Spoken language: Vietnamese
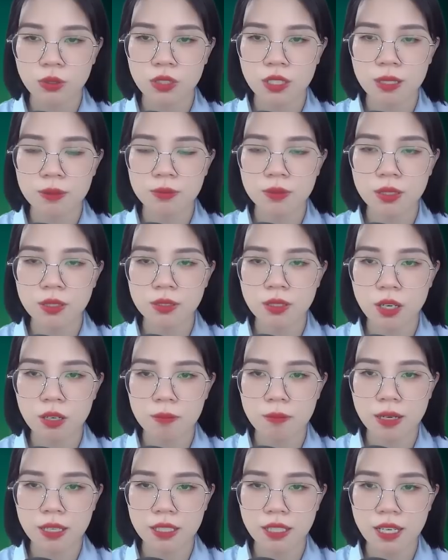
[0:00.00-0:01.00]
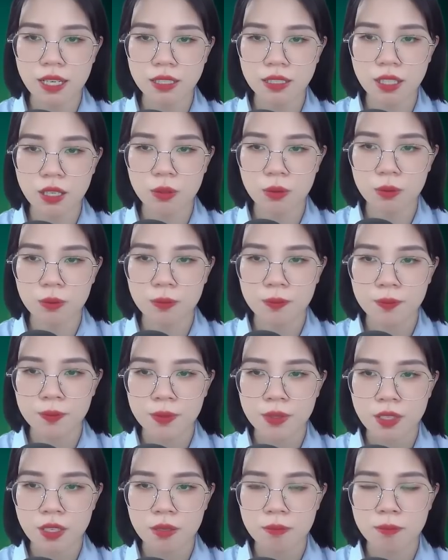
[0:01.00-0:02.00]
cộp. Tà thời nam bị cô
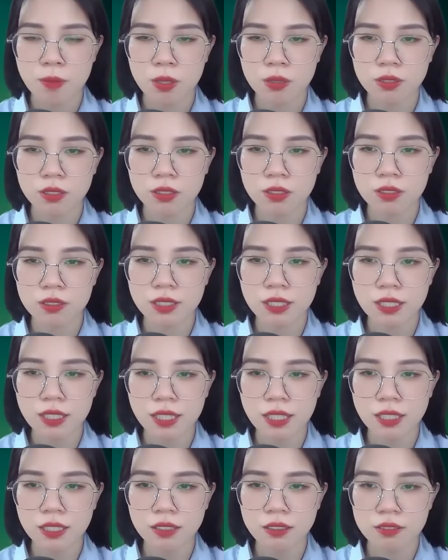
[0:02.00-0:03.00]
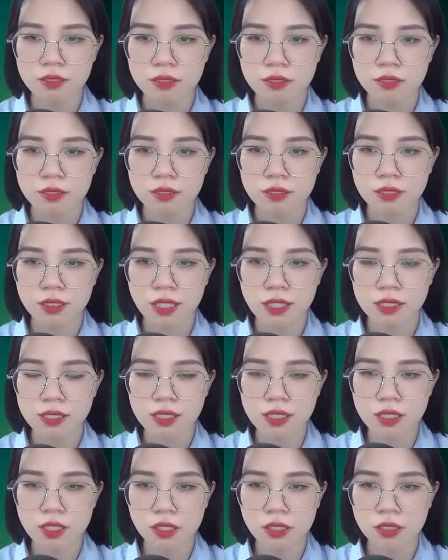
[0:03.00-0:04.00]
ta kéo đi, vẻ mặt mờ mịt không hiểu
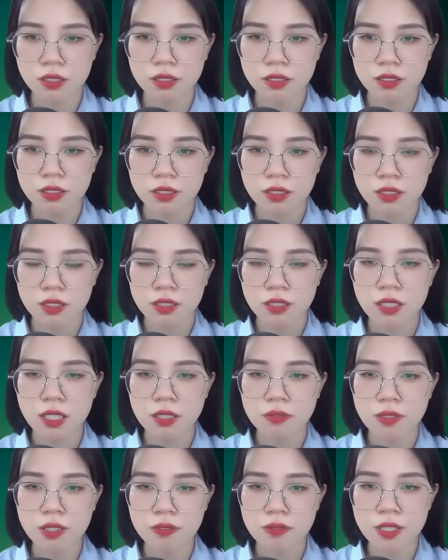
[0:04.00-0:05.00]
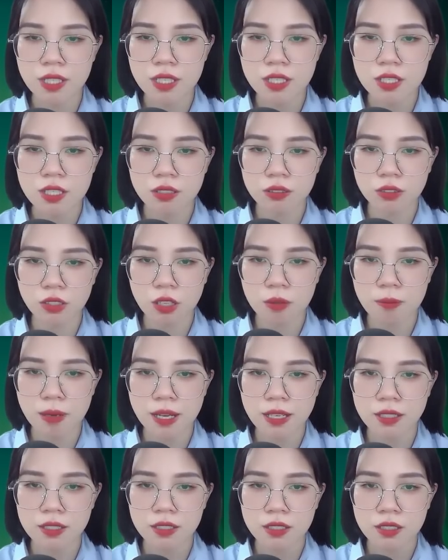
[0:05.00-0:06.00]
gì. Chị Triệu, sao
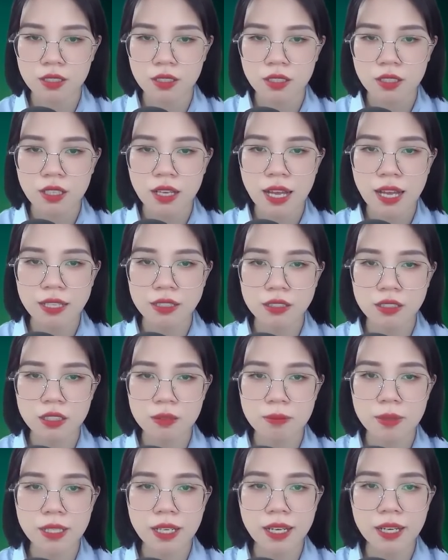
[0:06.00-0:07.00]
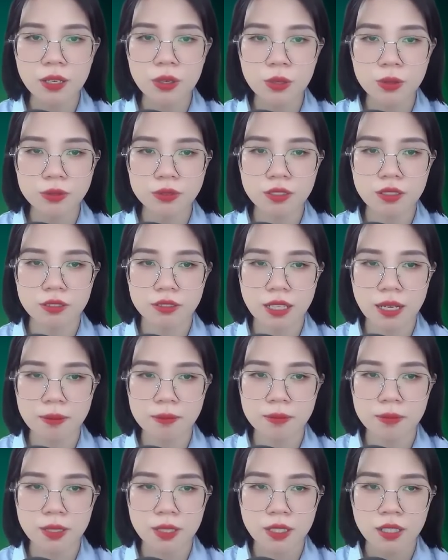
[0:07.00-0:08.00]
chị không bảo bạn trai chị đưa về? Đi
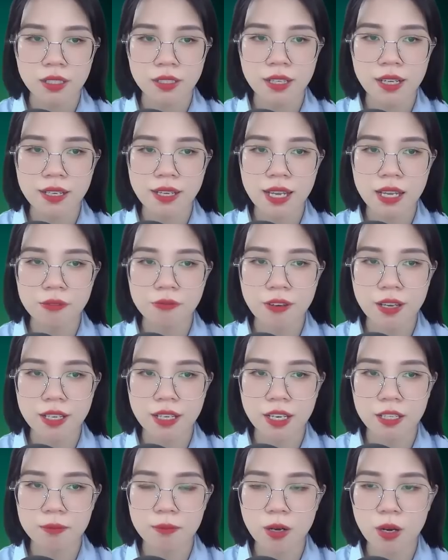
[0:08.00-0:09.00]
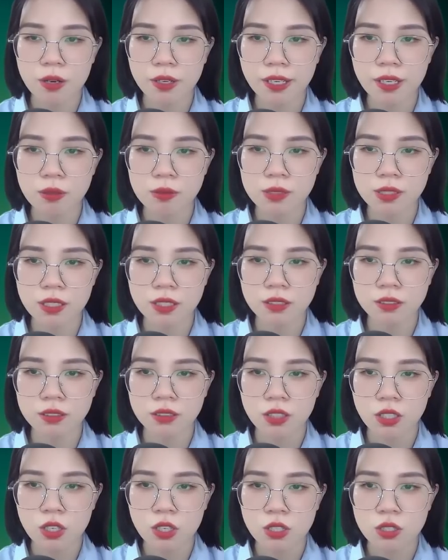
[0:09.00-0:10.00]
thôi. Thẩm Đình sầm mặt,
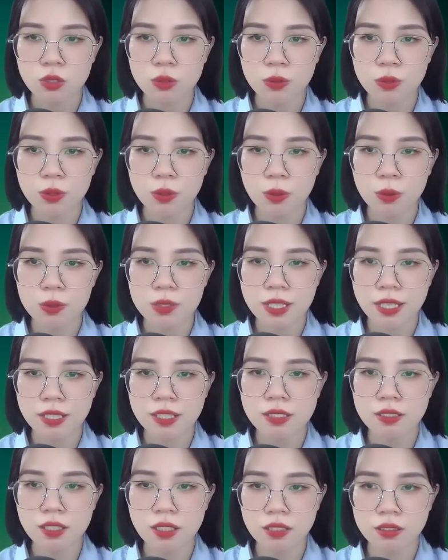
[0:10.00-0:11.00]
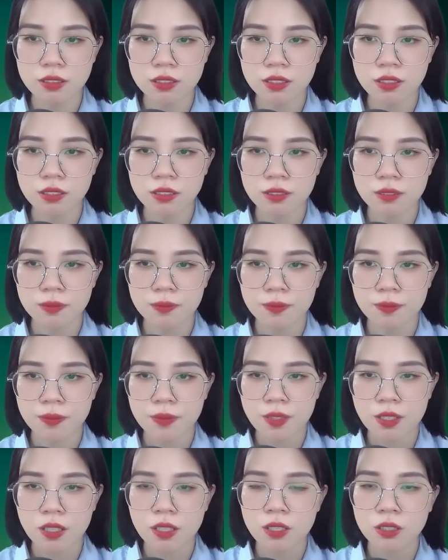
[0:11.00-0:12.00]
sắc mặt có vẻ còn khó coi hơn cả
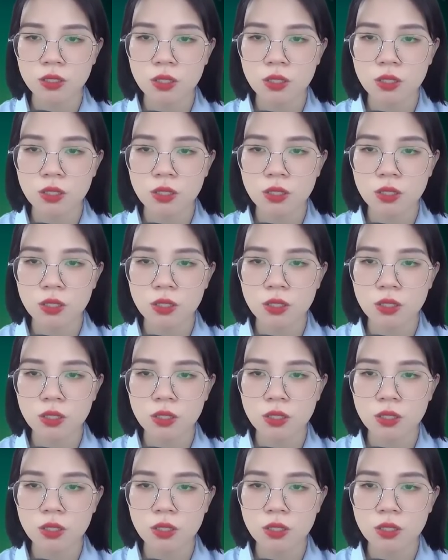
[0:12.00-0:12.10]
tôi.